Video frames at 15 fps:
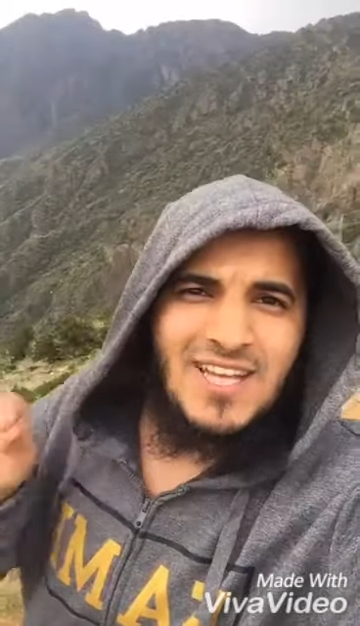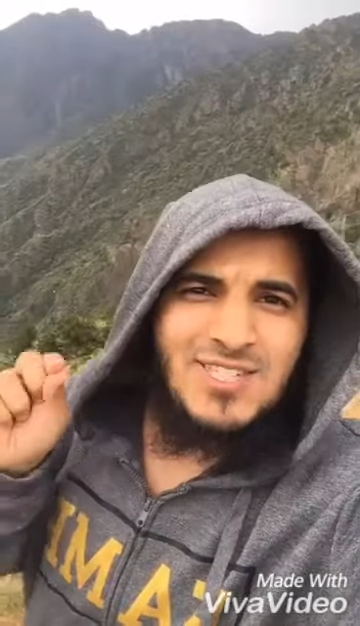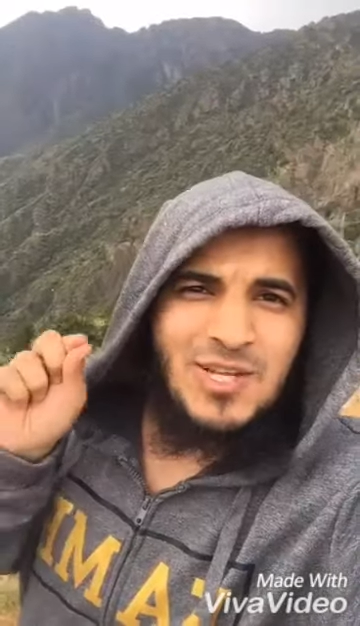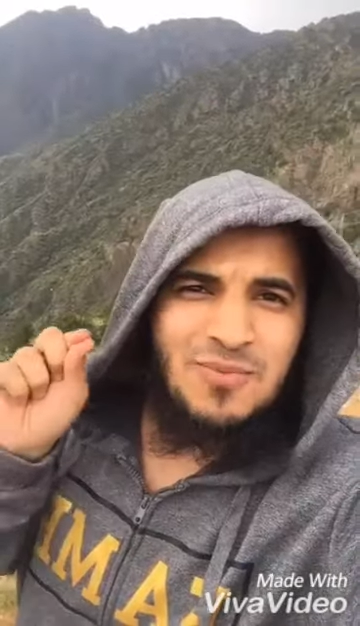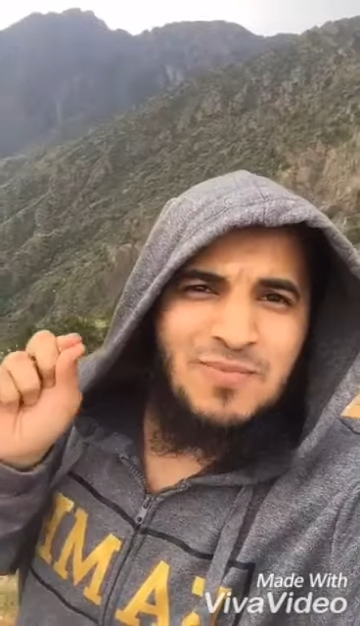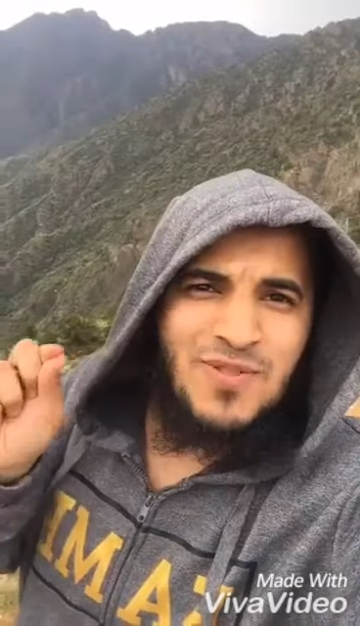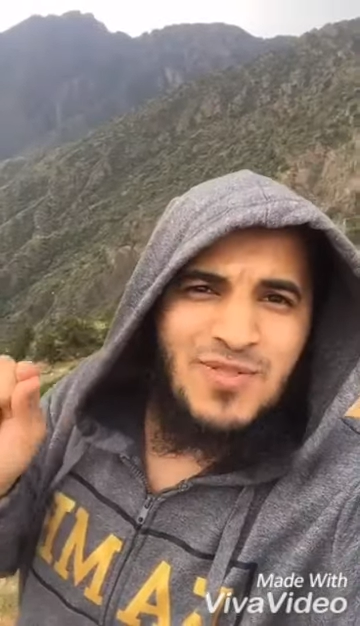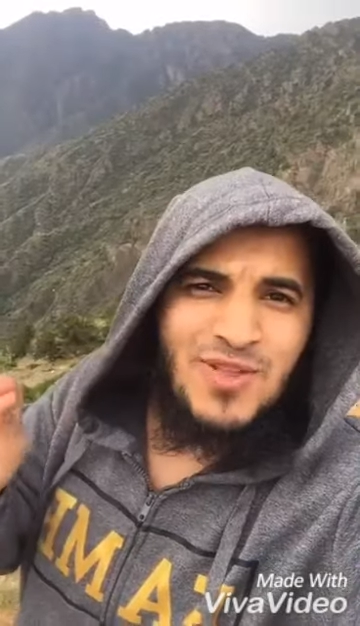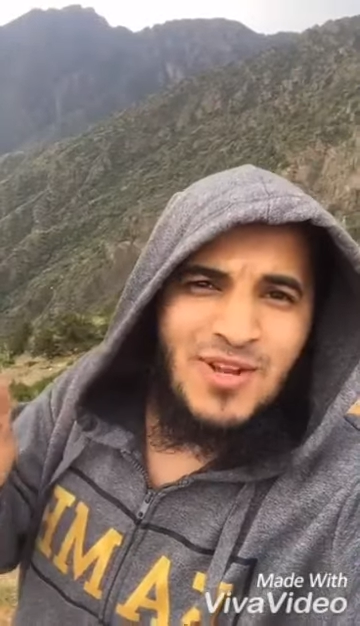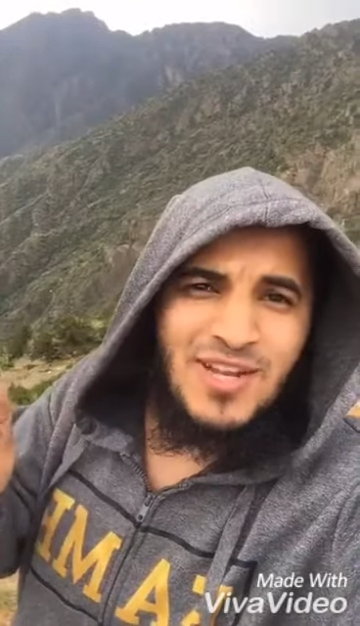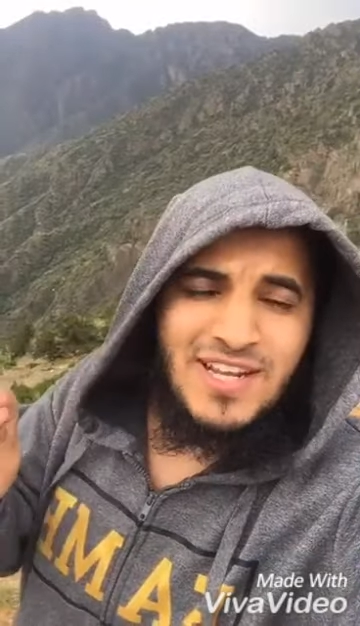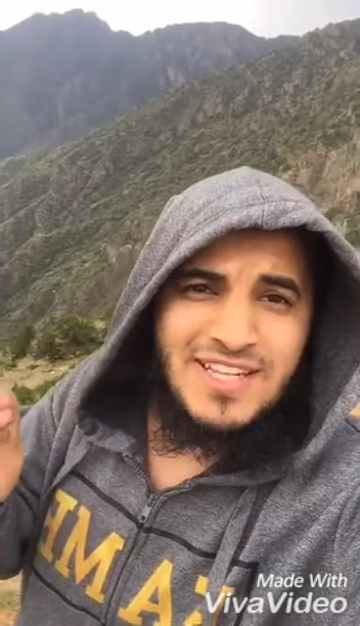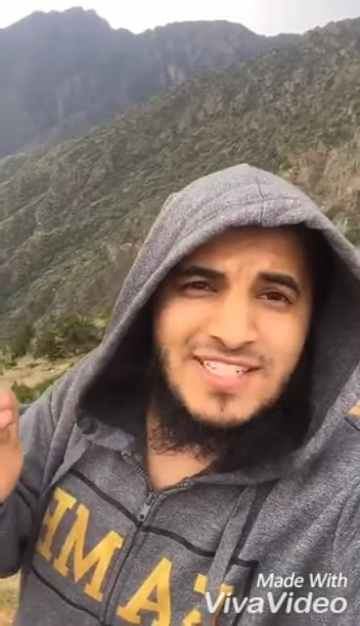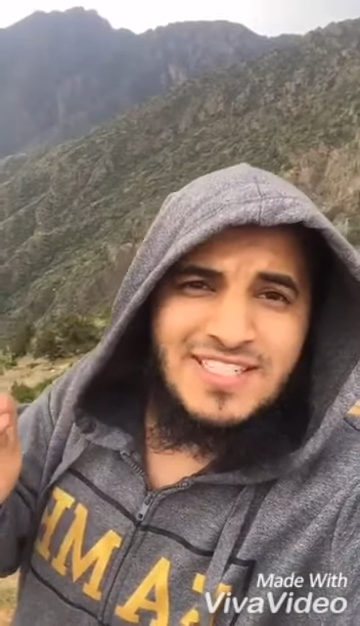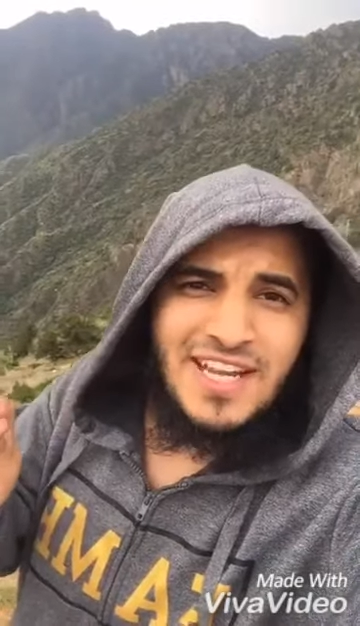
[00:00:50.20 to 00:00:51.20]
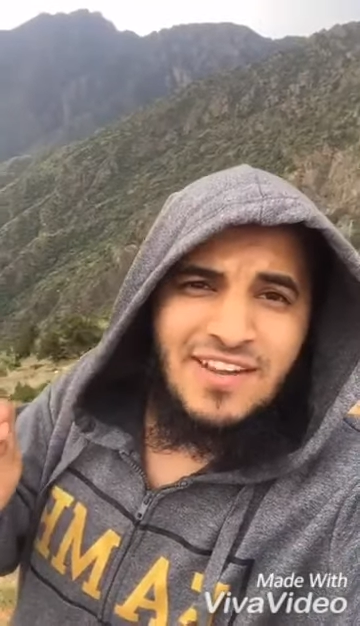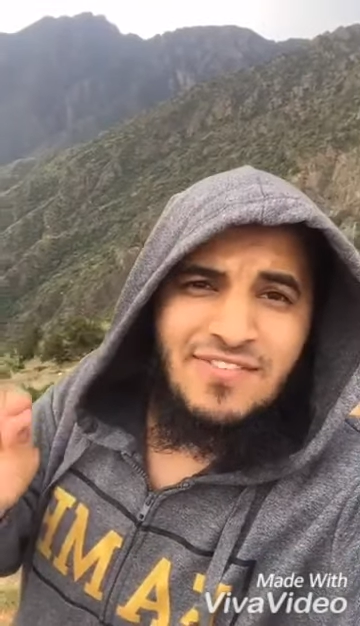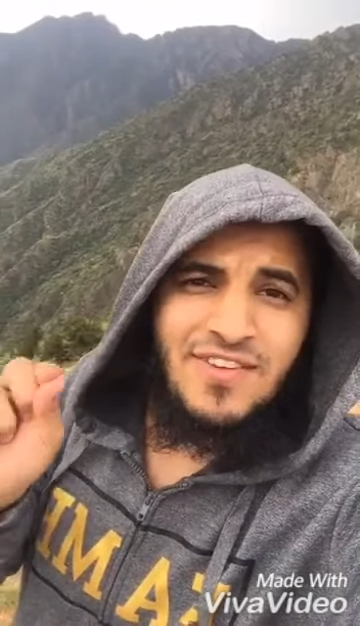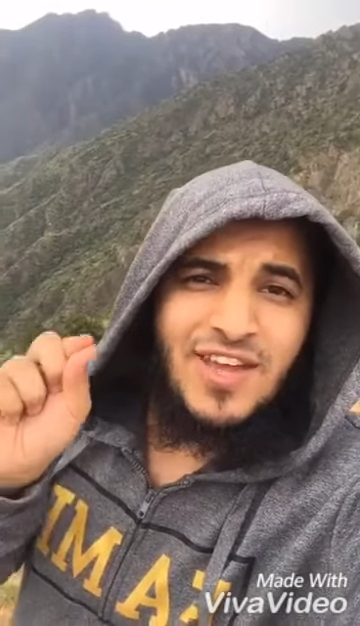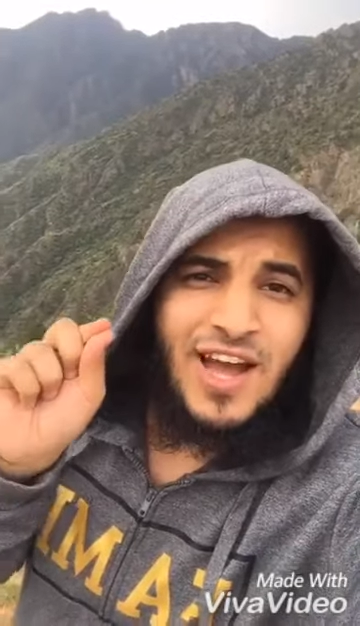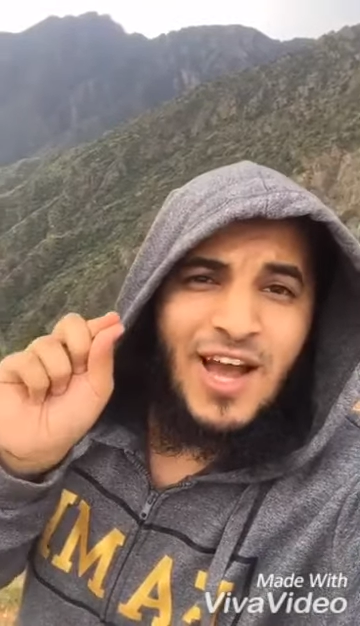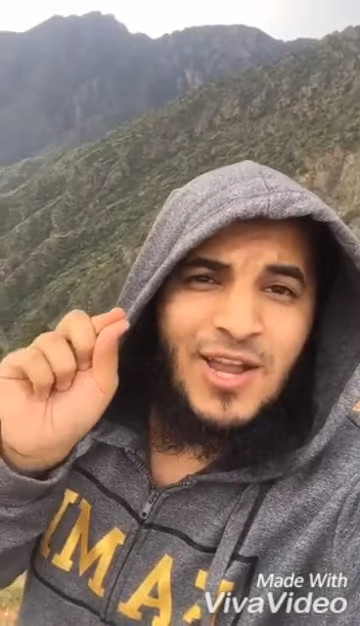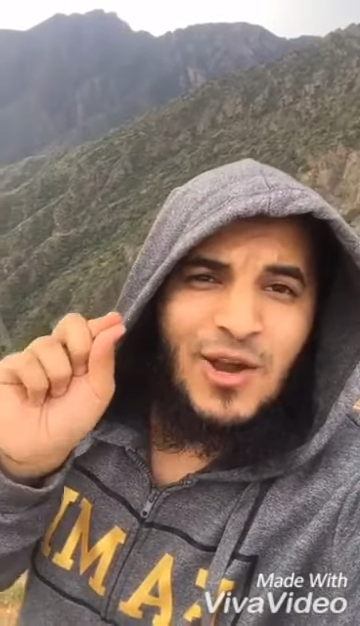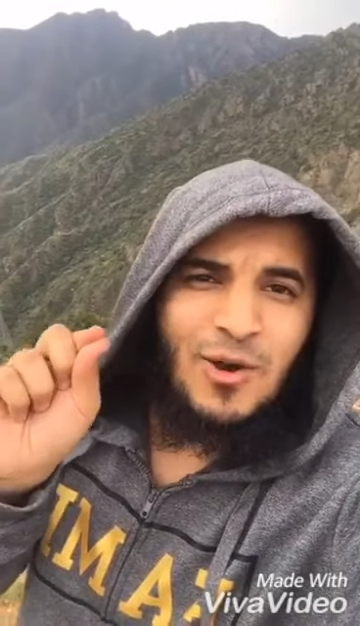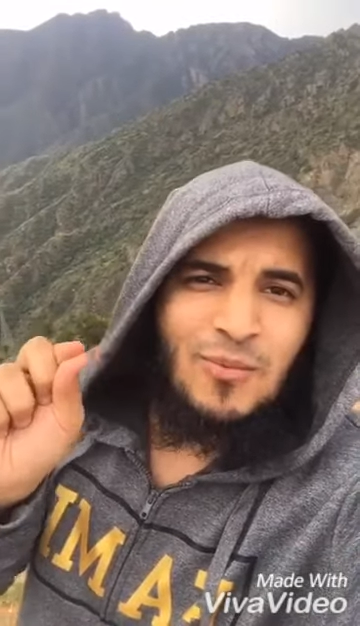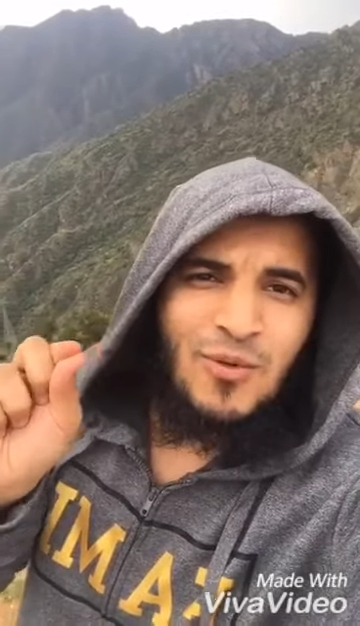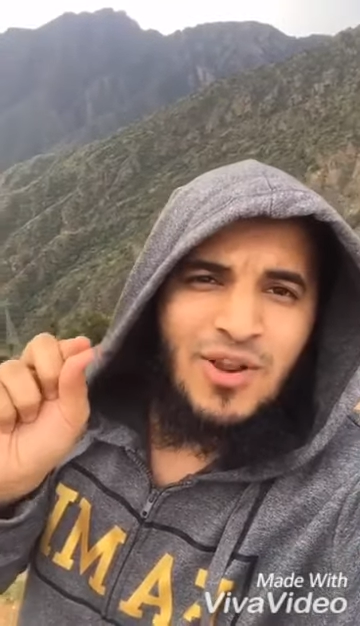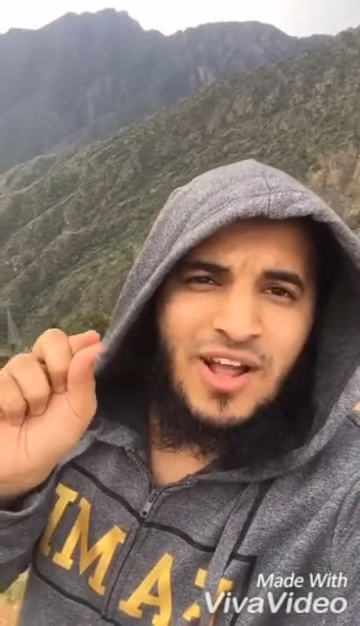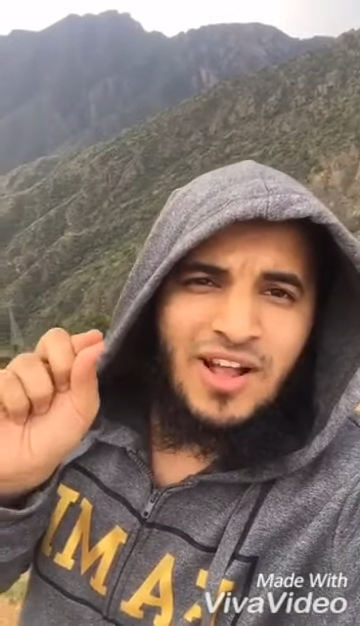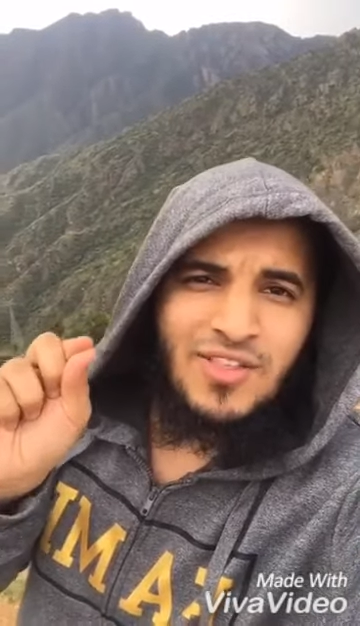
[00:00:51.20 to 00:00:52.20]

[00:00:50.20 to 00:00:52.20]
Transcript: عشر من ذي الحجة فيها يوم